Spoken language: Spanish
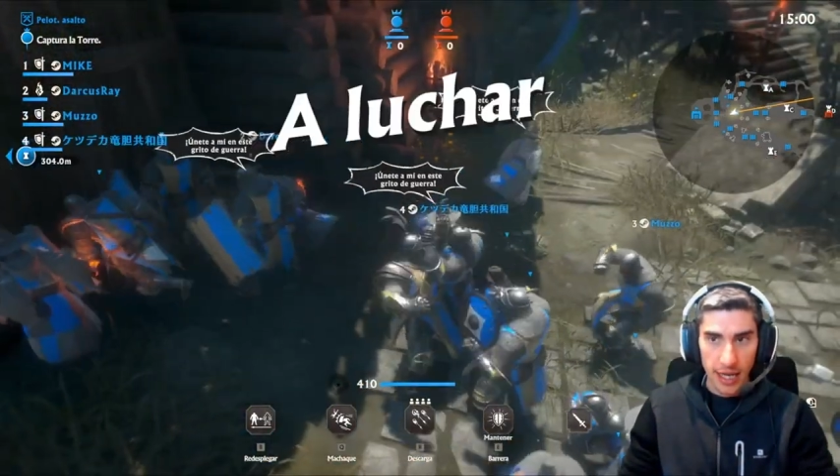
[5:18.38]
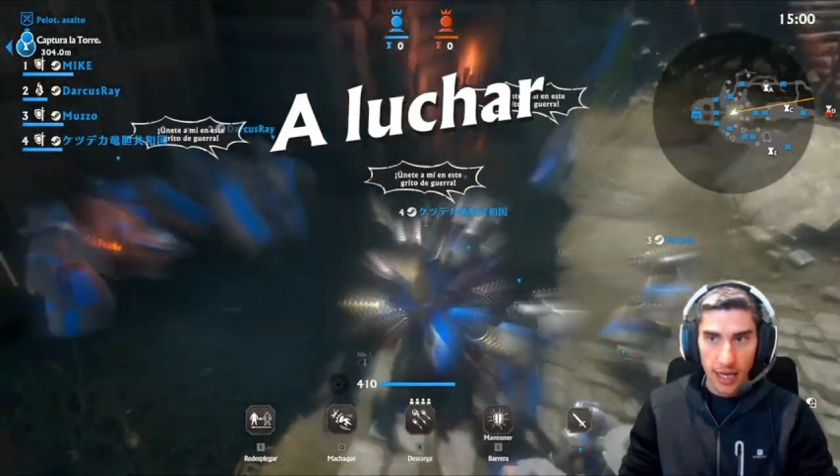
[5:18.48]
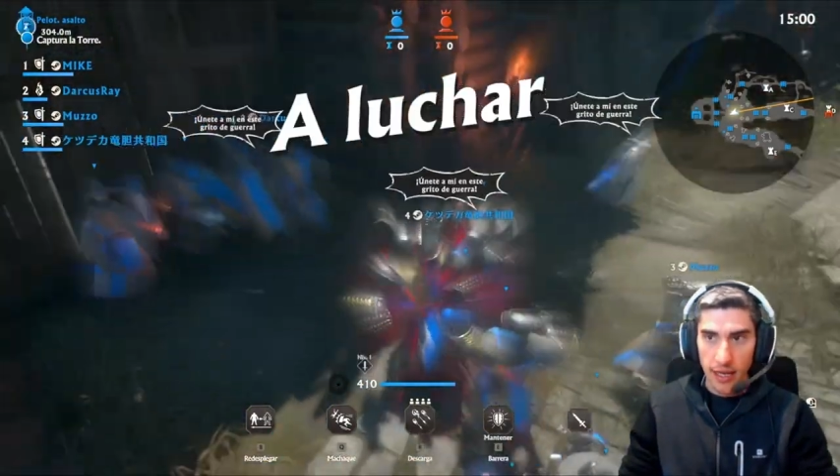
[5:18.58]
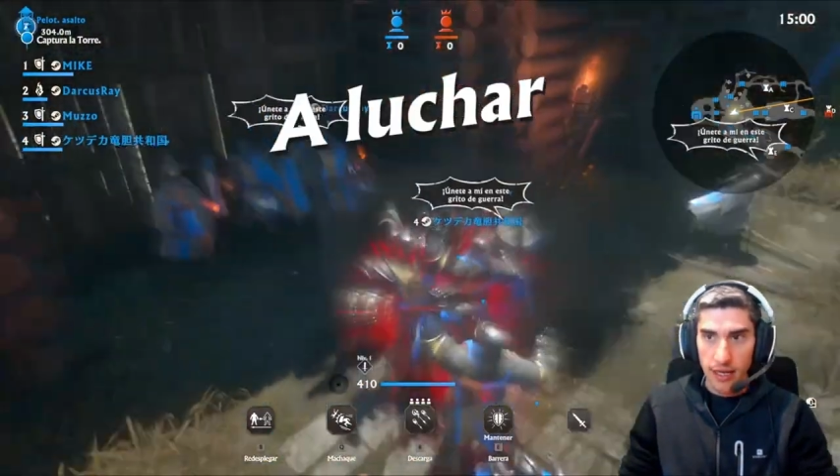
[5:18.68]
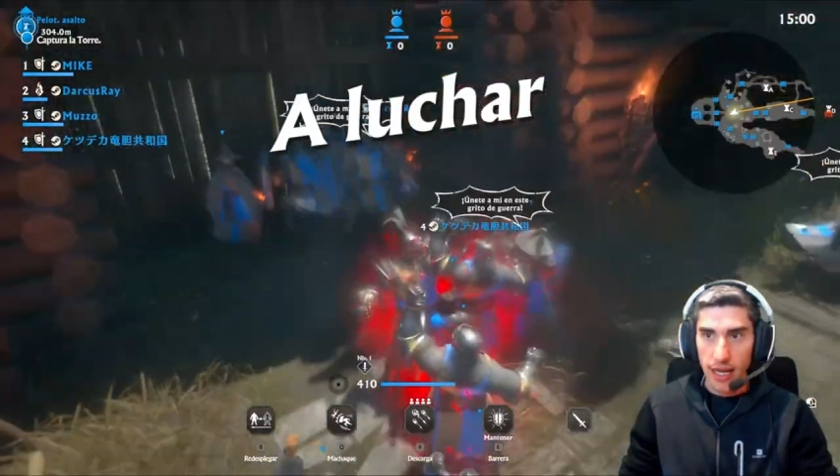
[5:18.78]

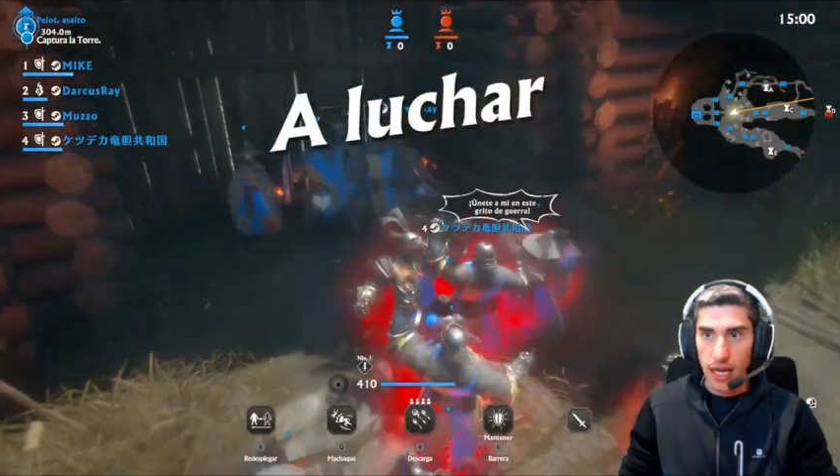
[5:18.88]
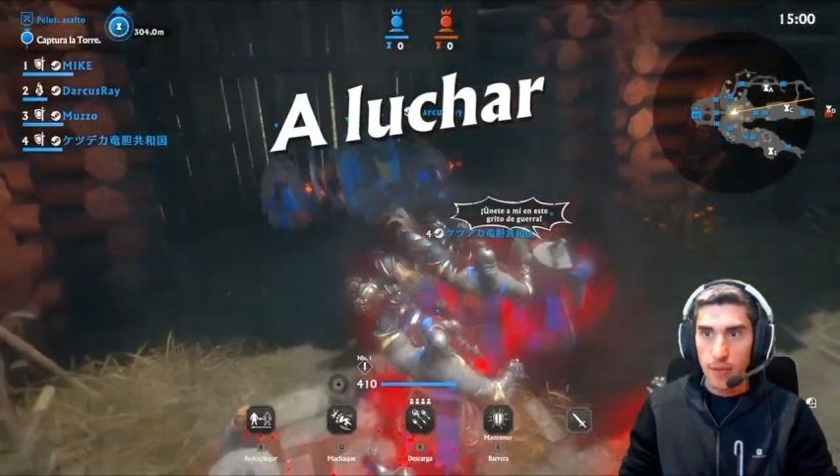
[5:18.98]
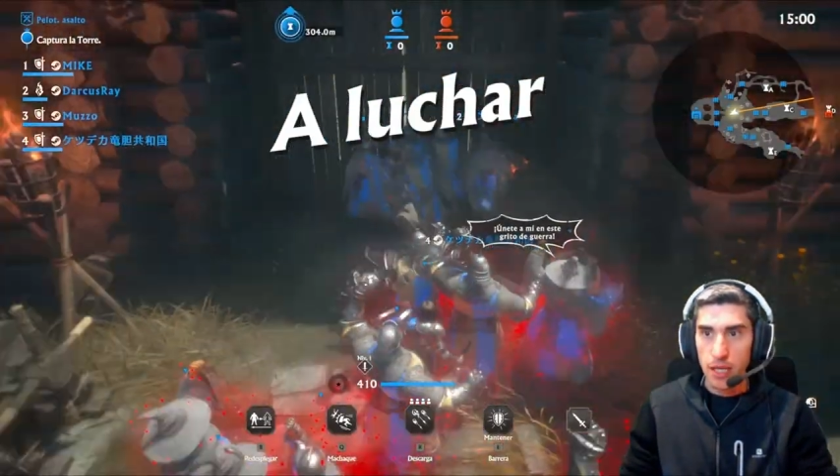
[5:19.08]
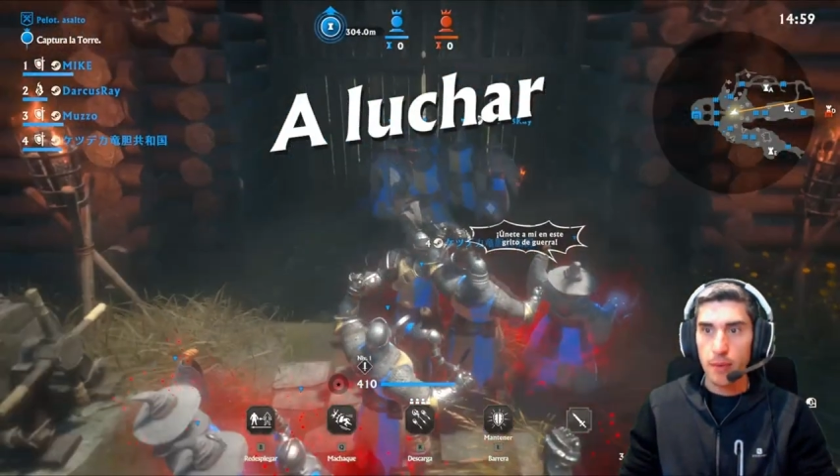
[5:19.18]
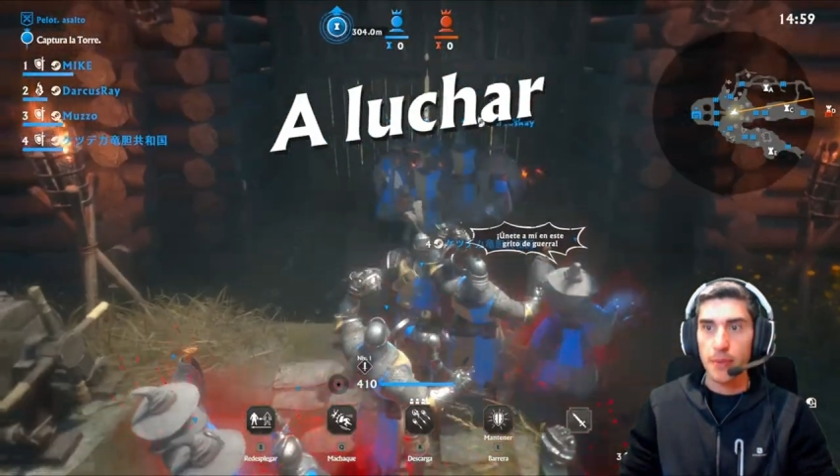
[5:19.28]
el
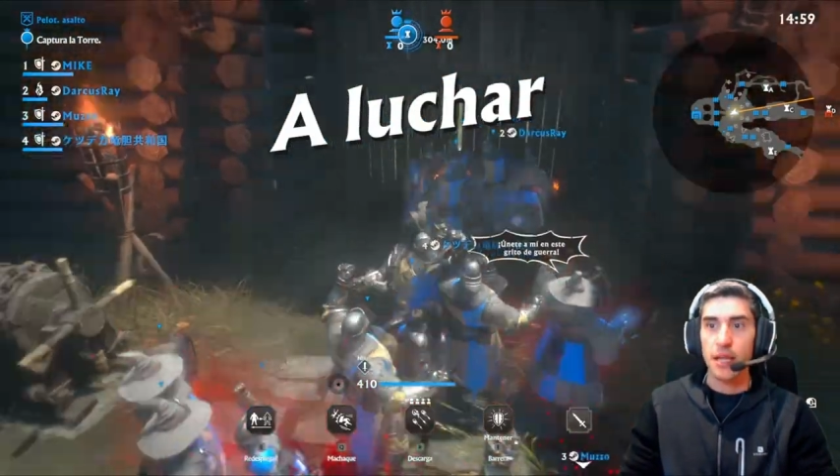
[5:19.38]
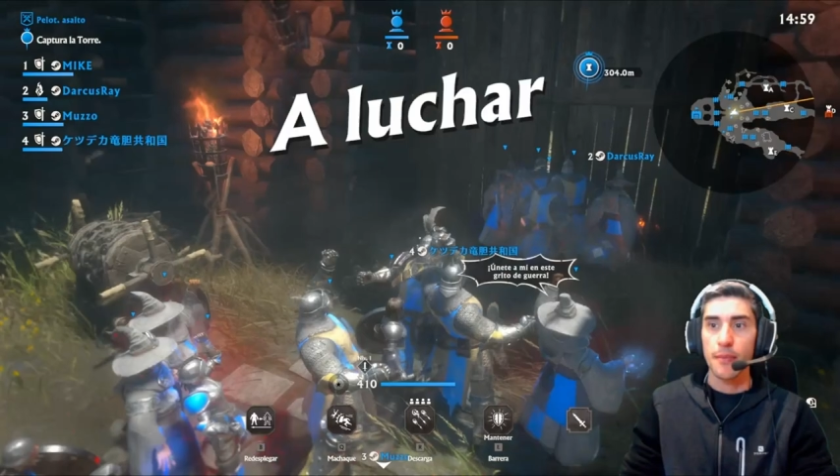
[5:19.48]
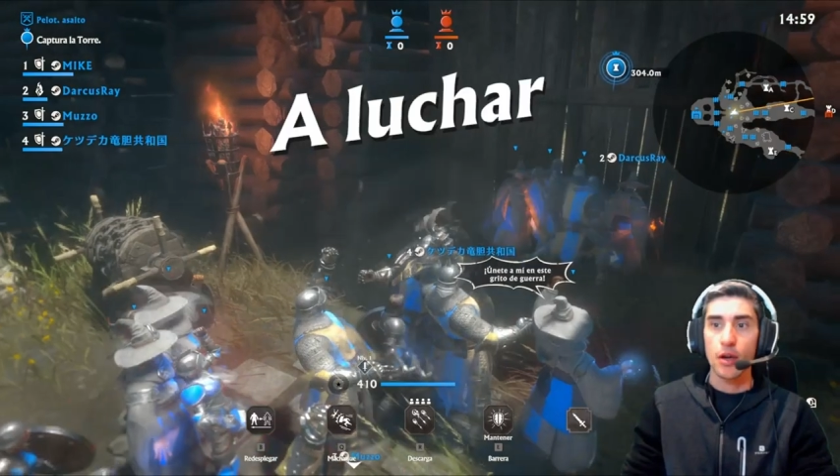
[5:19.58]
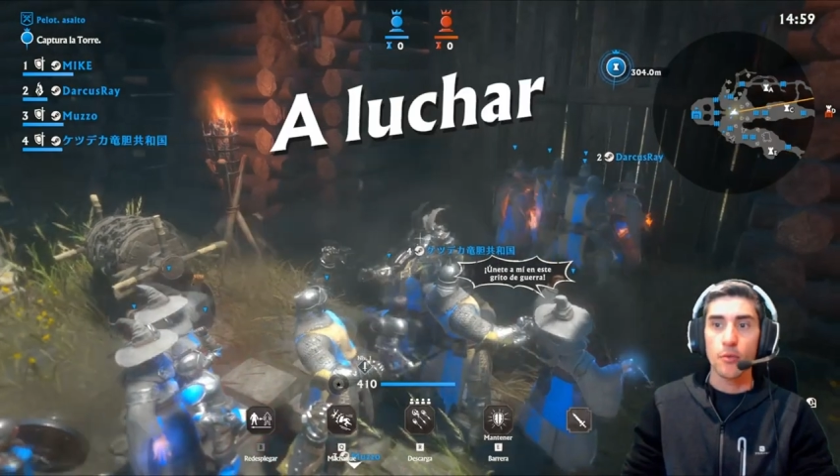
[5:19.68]
minimapa también como